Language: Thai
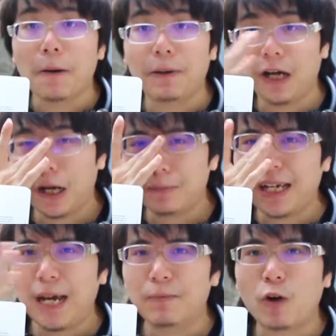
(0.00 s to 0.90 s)
พร้อม
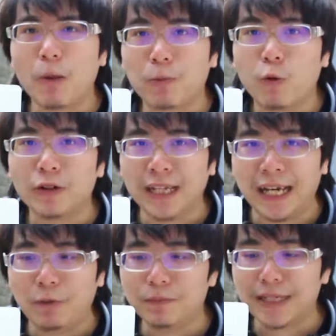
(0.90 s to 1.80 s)
คำขอบคุณนะ
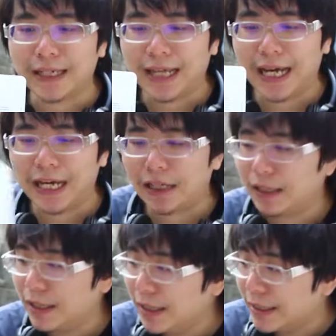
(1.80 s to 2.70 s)
ฮะ ผมจากทาง
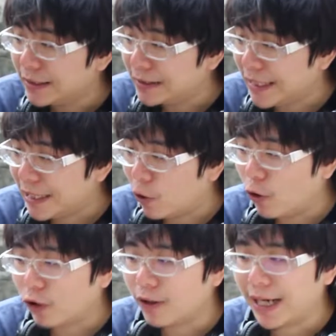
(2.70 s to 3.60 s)
CEO
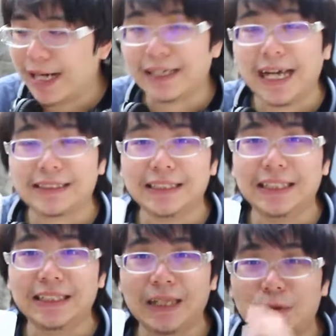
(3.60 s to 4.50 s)
ของทางลาเซอร์นะค